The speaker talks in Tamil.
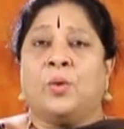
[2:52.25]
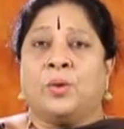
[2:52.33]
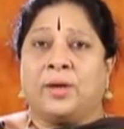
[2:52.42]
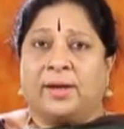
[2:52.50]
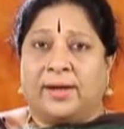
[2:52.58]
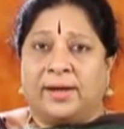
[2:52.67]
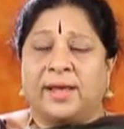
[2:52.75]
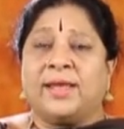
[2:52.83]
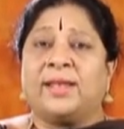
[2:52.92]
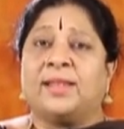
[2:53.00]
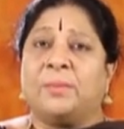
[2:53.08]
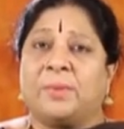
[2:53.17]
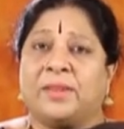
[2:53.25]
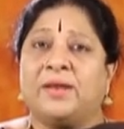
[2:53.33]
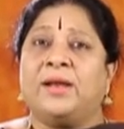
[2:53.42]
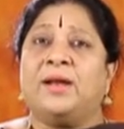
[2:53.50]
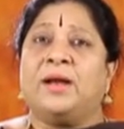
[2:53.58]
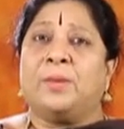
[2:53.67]
ஒரு ரெண்டாயிரத்தி
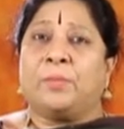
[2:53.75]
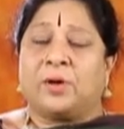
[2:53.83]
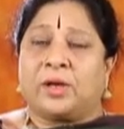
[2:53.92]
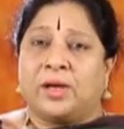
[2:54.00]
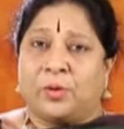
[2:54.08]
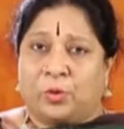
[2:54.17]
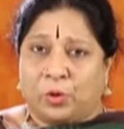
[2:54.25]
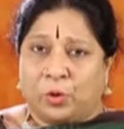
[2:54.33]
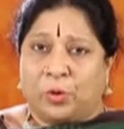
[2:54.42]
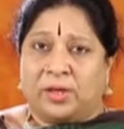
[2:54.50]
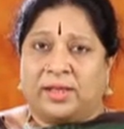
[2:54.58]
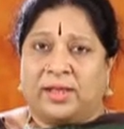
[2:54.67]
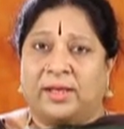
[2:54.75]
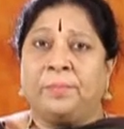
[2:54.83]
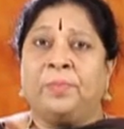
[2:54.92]
பதினேழில் பிறக்கிற ஒரு குழந்த